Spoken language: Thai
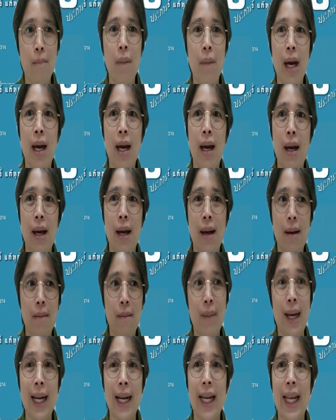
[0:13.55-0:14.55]
มา
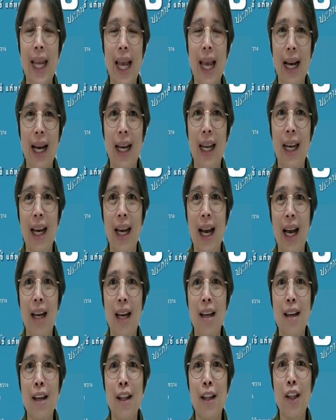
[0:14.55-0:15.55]
มาเกลี่ยมาค่ะคะ
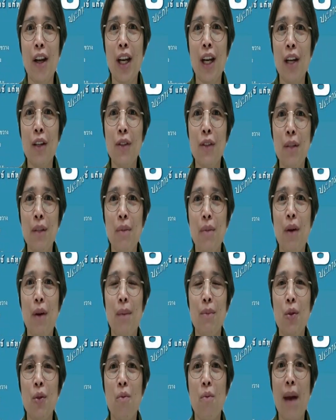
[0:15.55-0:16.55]
ตอนนั้นรู้สึกมีค
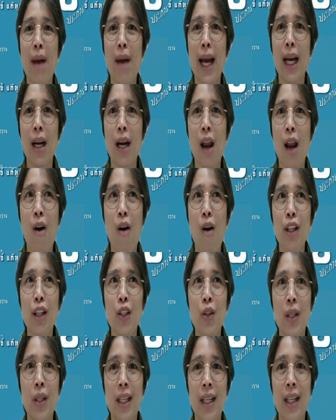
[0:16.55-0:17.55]
วามสุขมากร้อน
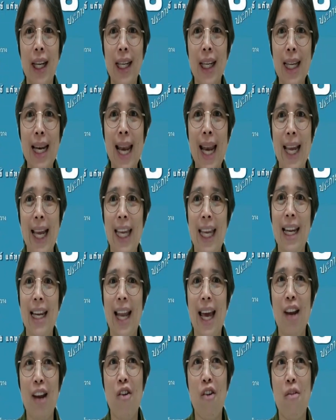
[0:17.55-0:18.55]
จนเหงื่อนี่ไหล
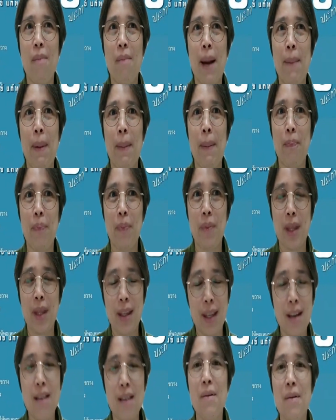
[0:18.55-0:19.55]
ไหลออกมาแบบ
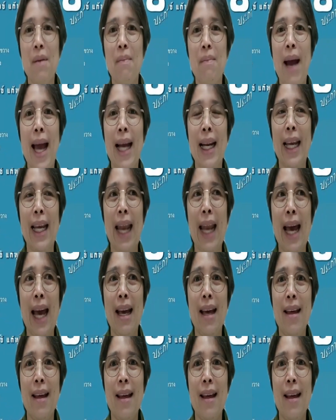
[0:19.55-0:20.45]
เยอะมากๆเลยนะ